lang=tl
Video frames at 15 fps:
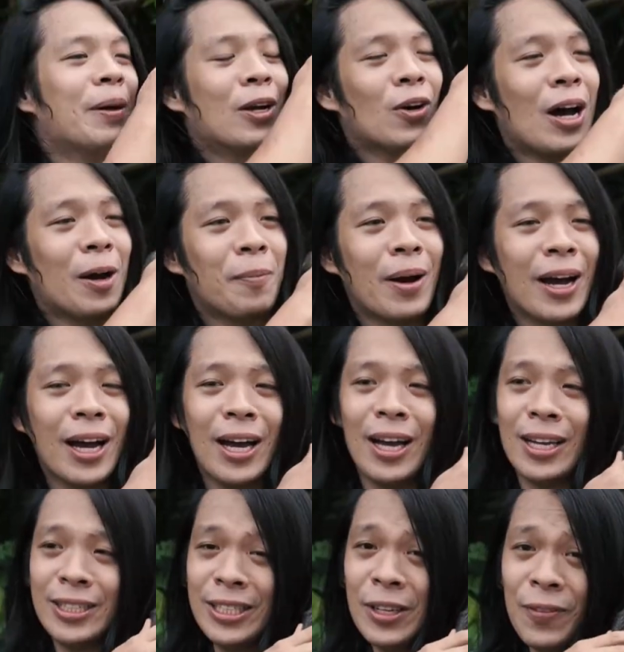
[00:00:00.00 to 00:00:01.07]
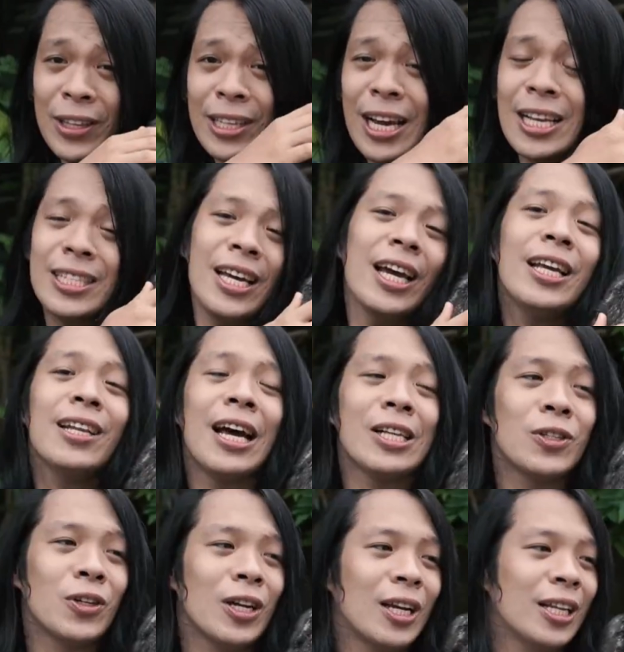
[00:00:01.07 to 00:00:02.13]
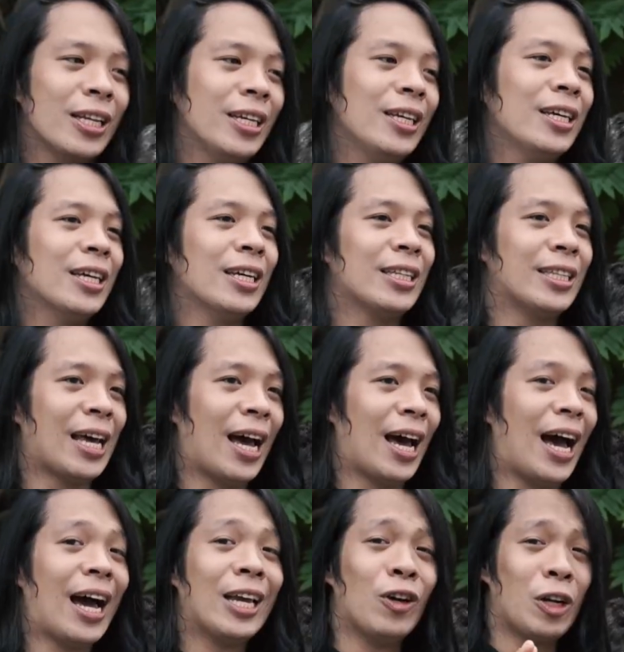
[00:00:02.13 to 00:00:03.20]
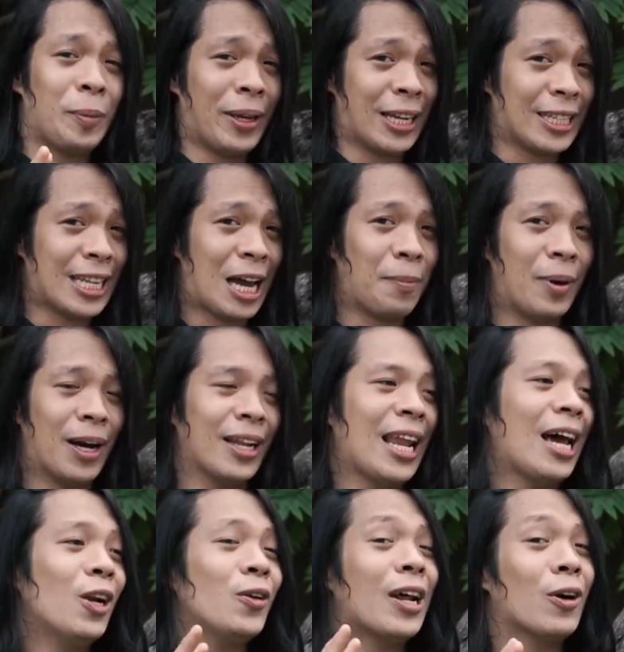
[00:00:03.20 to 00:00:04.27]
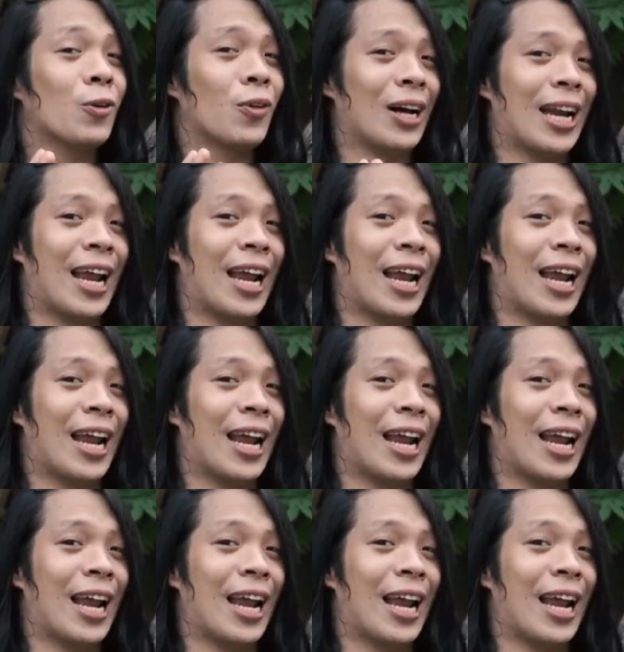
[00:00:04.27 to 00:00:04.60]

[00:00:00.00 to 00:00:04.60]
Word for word: Pero ang mga civet cats ay naturally na ayaw na may kasamang lalo na kung